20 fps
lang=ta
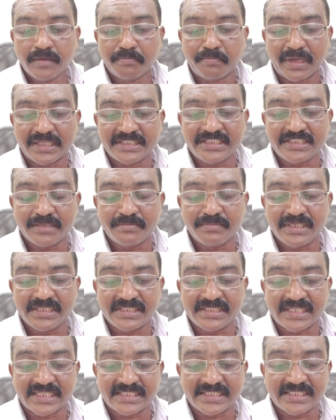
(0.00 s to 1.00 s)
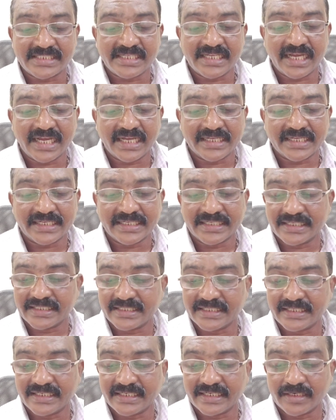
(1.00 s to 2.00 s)
பஞ்சமி சஷ்டி ஆகிய இரு
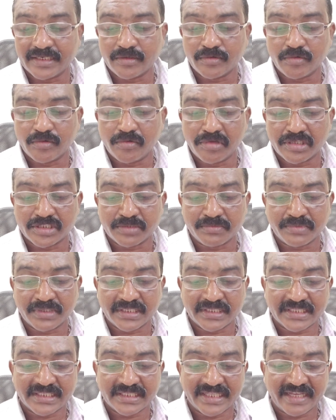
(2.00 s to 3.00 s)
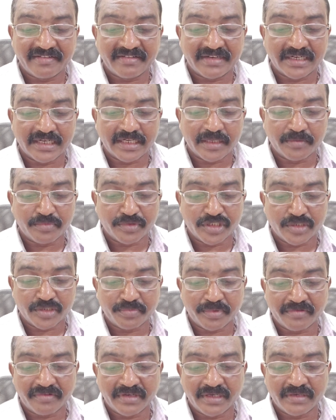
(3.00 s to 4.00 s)
தினங்களும் உபவாசம் இருந்து தேவர்களை
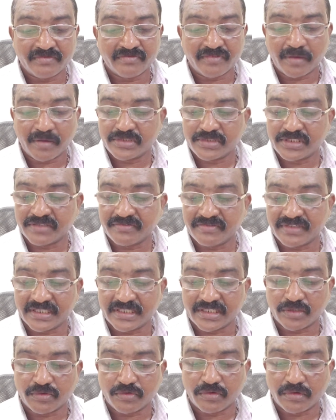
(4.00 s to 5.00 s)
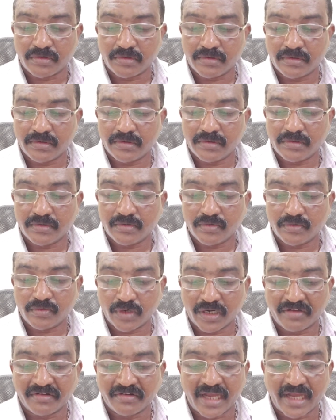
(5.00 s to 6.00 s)
பூஜிப்பவன் வம்ச விருத்தி
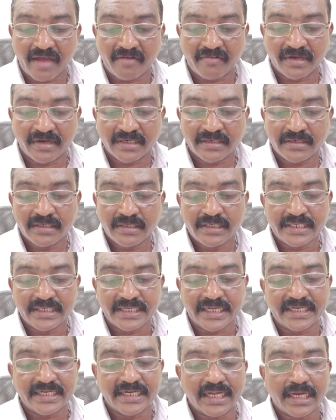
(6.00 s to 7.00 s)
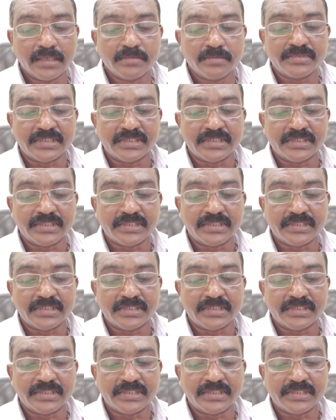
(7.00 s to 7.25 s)
உள்ளவனாவான் என்னாலும்